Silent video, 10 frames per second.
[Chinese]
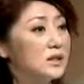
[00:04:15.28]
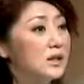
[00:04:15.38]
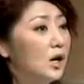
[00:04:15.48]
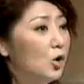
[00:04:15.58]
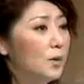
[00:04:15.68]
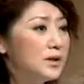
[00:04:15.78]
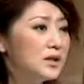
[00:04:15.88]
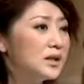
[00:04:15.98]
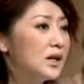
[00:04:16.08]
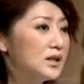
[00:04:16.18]
我每次听到人
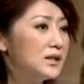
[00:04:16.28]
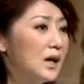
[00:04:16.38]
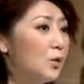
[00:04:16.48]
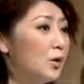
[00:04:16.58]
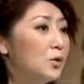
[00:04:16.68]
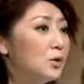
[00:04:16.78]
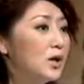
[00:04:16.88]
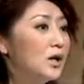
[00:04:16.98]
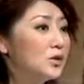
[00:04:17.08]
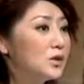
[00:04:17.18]
家讲慧玉，就
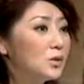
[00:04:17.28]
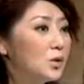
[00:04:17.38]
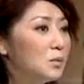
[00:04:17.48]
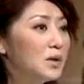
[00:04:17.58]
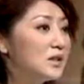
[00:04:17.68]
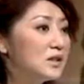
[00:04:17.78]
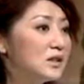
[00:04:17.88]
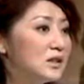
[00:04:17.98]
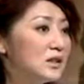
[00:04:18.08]
是慧玉没心机的。